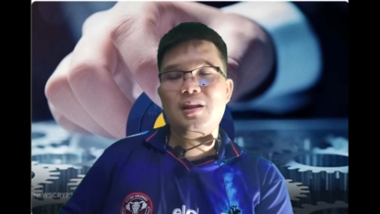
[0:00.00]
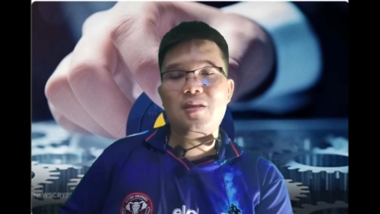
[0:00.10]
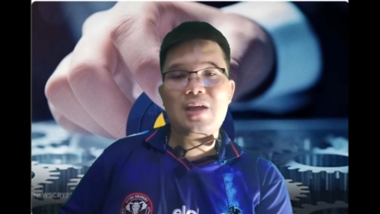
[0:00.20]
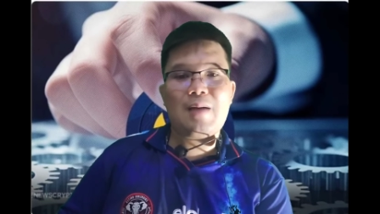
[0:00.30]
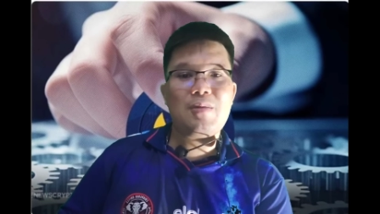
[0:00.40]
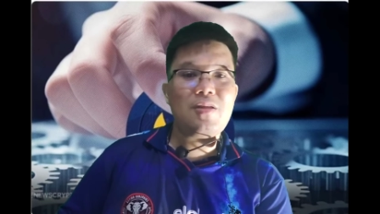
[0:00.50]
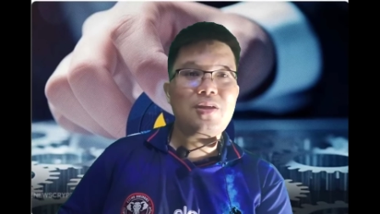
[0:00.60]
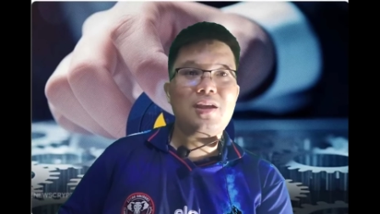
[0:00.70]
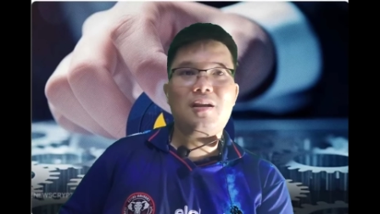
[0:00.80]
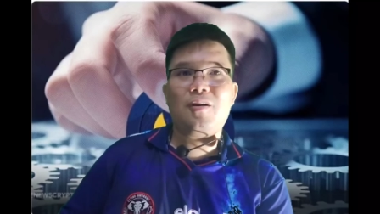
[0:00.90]
ที่สามที่
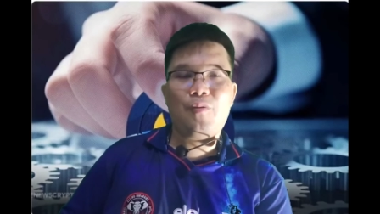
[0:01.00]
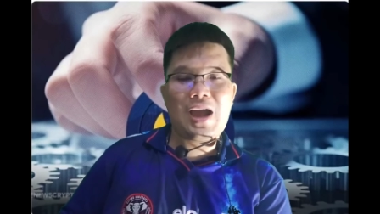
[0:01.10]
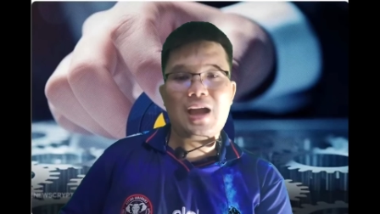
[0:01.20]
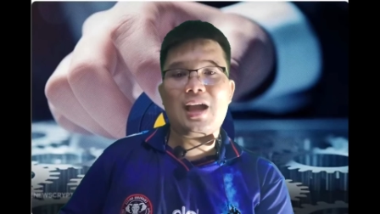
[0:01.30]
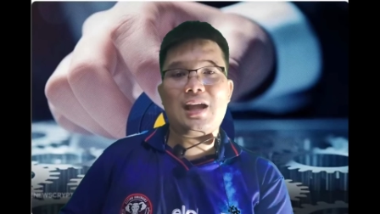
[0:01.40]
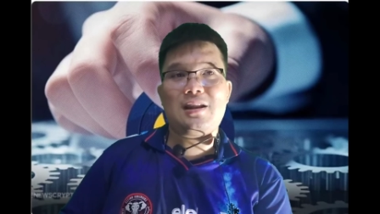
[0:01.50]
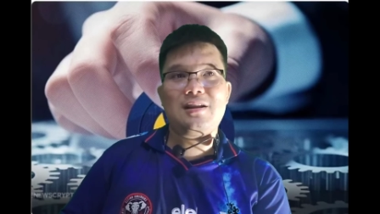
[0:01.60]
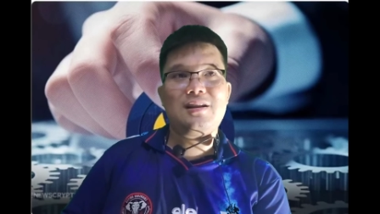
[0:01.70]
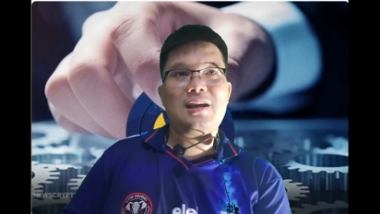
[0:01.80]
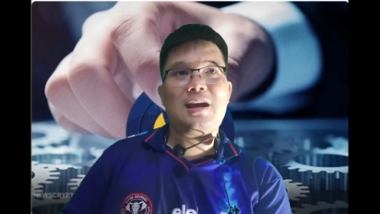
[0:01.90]
สี่เขาว่ากัน
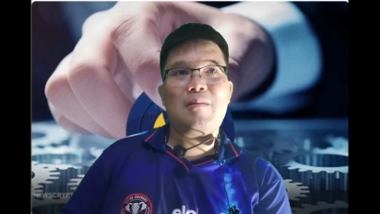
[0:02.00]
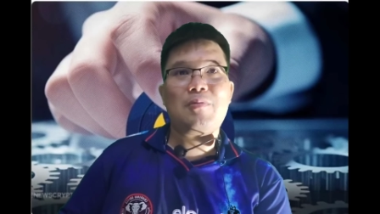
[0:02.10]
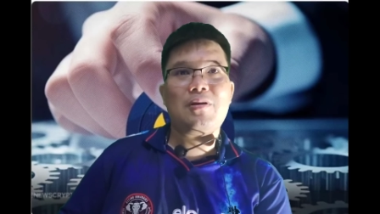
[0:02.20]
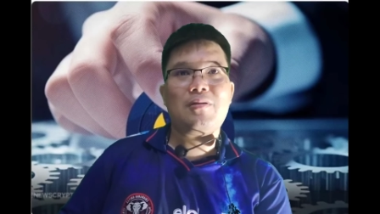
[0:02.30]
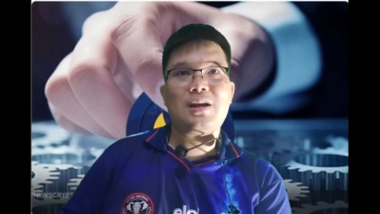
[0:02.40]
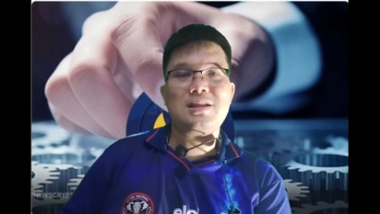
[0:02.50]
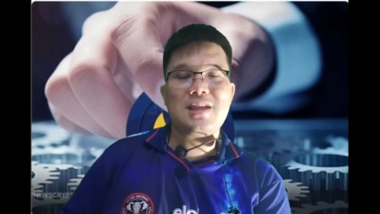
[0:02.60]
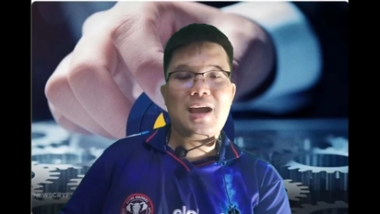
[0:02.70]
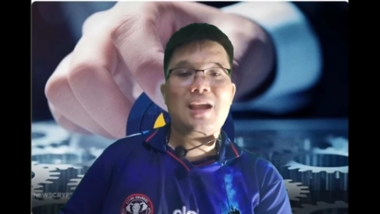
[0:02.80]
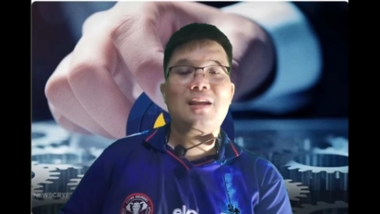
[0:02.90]
นะครับก็กระ
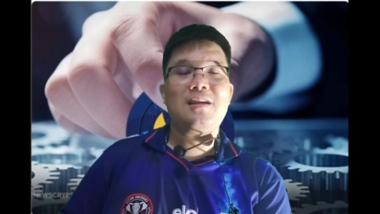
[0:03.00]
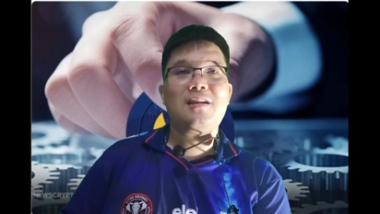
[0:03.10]
จาย